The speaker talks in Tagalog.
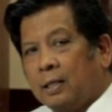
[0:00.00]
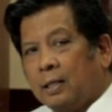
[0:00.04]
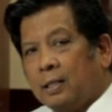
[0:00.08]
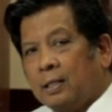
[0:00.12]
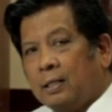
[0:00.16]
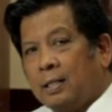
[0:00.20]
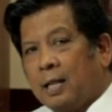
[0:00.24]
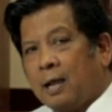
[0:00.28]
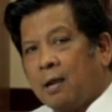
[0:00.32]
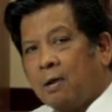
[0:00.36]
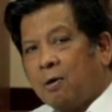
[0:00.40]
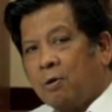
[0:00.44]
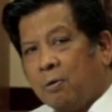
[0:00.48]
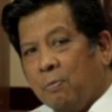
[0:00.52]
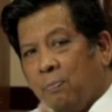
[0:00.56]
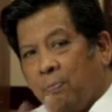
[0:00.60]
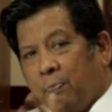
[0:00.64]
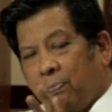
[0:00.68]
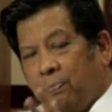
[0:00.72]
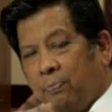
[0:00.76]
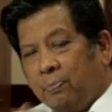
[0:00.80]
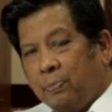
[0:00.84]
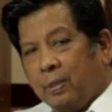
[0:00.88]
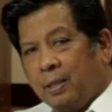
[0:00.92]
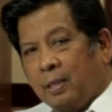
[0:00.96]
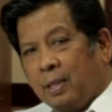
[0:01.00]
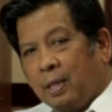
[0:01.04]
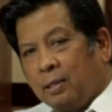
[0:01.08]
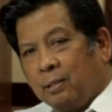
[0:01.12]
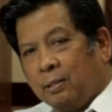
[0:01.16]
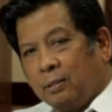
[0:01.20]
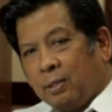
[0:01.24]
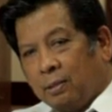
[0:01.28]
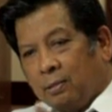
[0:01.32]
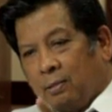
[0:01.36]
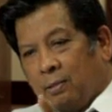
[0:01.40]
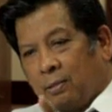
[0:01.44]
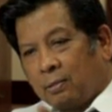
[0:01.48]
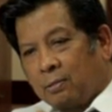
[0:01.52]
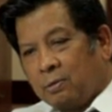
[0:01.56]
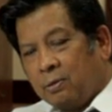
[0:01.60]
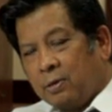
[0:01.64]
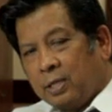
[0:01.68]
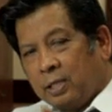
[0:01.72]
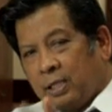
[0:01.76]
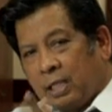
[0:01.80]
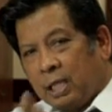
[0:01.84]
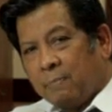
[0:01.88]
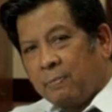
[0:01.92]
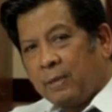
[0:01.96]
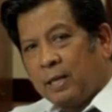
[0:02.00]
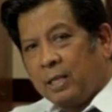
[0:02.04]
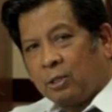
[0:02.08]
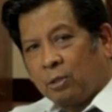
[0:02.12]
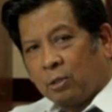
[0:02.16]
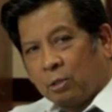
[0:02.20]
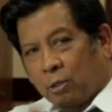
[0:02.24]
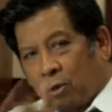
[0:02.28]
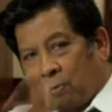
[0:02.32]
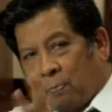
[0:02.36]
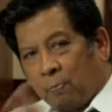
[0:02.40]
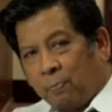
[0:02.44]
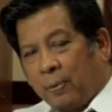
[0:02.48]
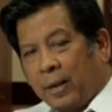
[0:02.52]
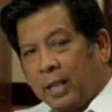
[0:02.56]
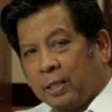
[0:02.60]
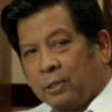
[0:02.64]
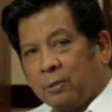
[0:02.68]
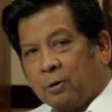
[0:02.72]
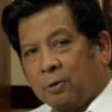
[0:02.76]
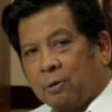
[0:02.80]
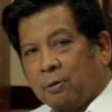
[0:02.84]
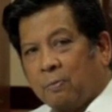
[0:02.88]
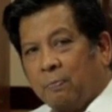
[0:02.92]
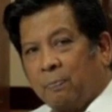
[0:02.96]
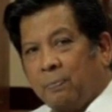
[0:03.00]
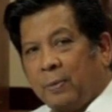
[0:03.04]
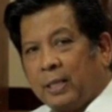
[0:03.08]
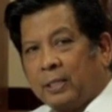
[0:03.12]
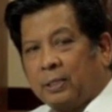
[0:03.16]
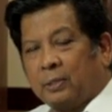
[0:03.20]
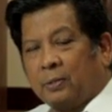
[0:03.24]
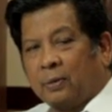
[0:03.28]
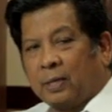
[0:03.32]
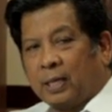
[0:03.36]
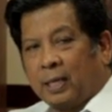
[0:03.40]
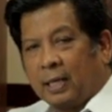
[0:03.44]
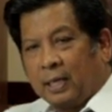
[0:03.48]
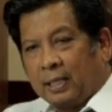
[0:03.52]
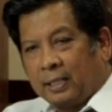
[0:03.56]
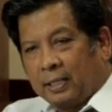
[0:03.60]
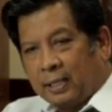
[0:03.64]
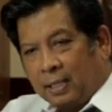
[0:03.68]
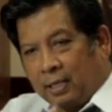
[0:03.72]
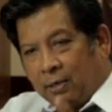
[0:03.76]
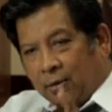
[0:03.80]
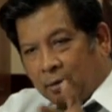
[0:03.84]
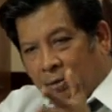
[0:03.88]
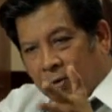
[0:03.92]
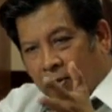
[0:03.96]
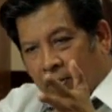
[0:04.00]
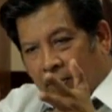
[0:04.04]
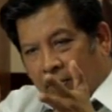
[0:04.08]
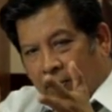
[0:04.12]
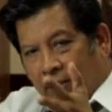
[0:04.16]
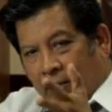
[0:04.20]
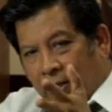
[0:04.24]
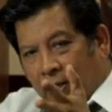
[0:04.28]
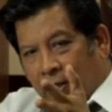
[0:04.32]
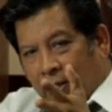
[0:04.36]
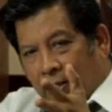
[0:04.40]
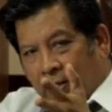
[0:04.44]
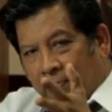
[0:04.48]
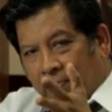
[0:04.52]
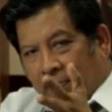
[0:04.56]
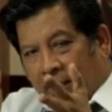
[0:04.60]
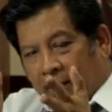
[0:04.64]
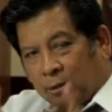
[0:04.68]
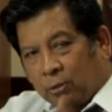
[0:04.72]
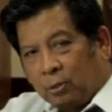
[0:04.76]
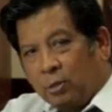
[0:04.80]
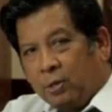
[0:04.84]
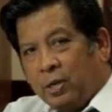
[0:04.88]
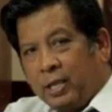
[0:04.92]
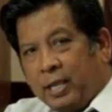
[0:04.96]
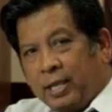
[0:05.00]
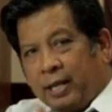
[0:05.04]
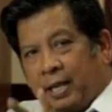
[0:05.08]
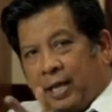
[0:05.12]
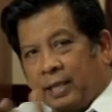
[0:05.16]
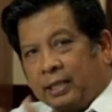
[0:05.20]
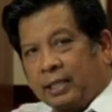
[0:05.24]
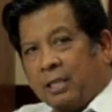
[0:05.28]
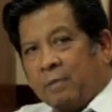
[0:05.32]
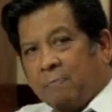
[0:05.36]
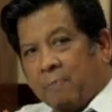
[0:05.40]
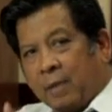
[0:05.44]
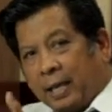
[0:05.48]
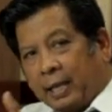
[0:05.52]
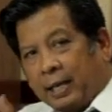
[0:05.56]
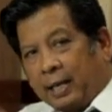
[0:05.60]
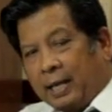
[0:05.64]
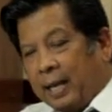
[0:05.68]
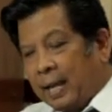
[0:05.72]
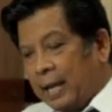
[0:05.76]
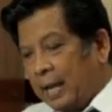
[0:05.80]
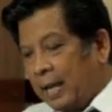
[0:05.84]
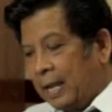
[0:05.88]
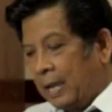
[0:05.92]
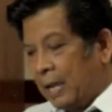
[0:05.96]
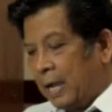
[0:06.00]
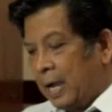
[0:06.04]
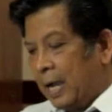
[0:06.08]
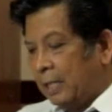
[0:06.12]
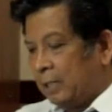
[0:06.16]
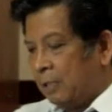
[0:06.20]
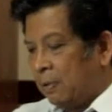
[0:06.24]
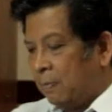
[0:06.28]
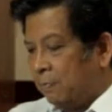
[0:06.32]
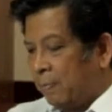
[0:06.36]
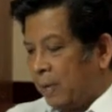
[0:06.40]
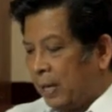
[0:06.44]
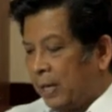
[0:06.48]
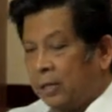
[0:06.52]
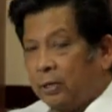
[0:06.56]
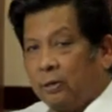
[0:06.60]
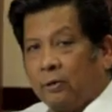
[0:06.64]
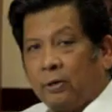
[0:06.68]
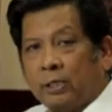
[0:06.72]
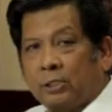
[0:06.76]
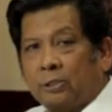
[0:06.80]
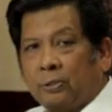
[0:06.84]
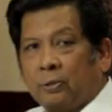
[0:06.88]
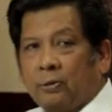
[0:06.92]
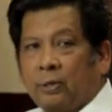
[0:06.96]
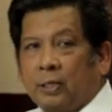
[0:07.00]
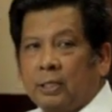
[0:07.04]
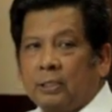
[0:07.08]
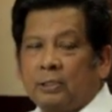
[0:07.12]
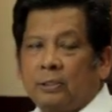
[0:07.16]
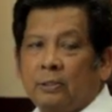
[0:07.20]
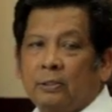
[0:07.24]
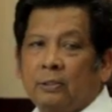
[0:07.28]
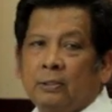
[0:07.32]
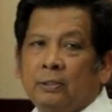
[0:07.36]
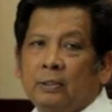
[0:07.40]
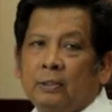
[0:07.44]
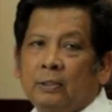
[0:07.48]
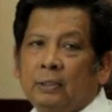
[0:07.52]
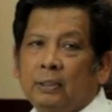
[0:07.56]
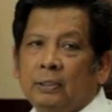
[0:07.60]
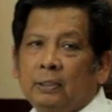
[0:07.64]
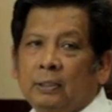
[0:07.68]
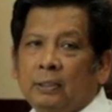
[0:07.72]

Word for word: ng, ng, kung hindi man ito kompleto, kompleto kagad ay patuloy nating makilala ang ating Panginoong Yeso Kristo